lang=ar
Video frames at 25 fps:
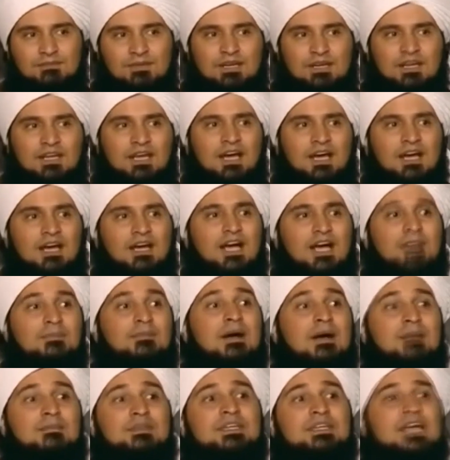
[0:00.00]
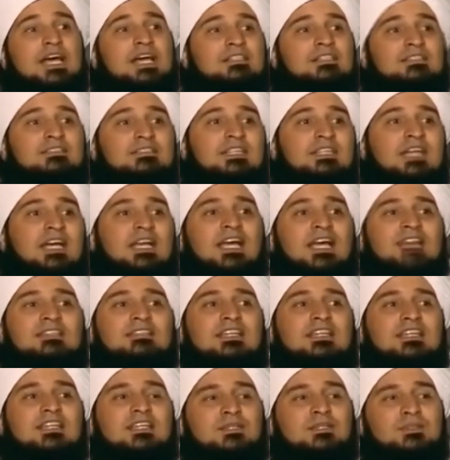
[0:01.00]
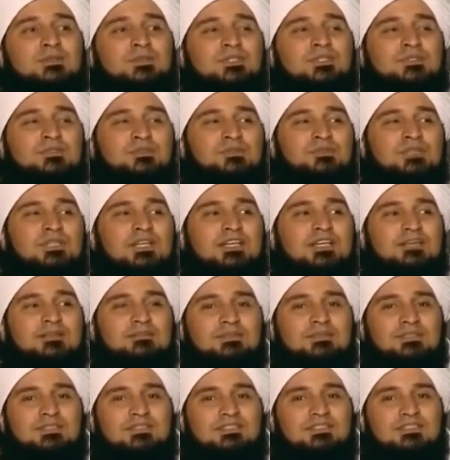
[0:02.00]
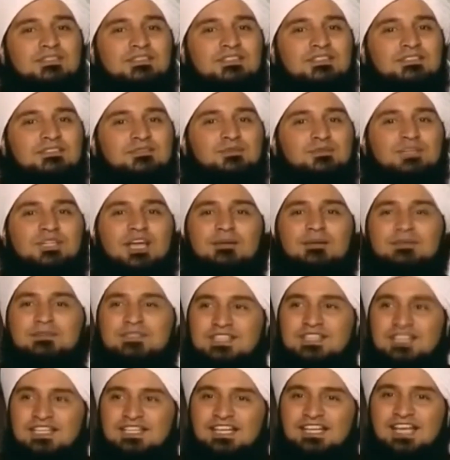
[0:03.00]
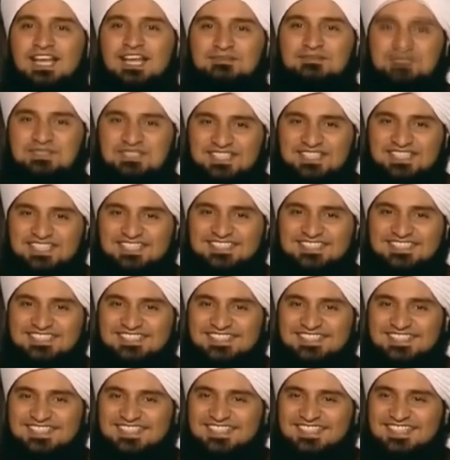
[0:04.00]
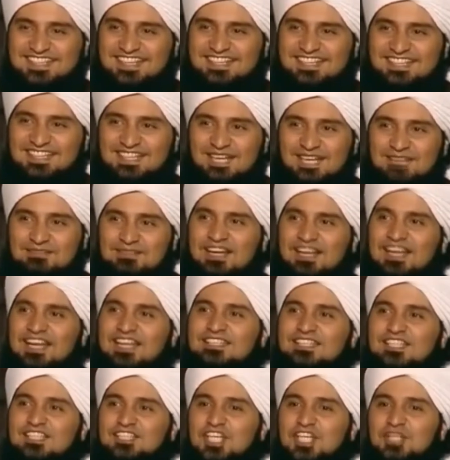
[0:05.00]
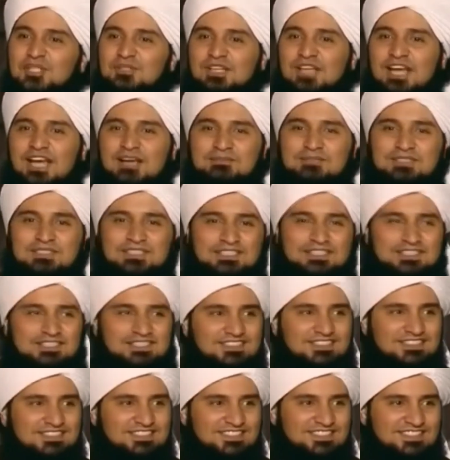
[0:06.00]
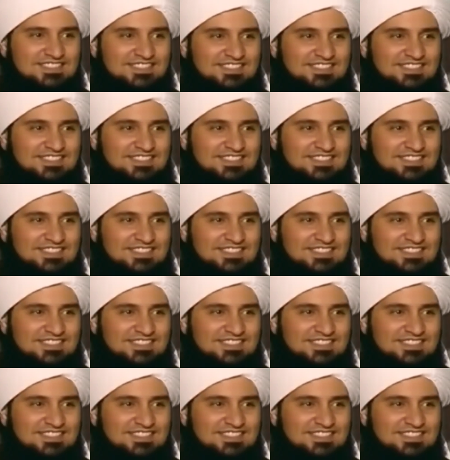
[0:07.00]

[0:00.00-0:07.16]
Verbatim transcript: فلما رأى أمام الناس قال أنت الذي يدعونك ب... تدعى بزين العابدين قال نعم قال أنت شين العابدين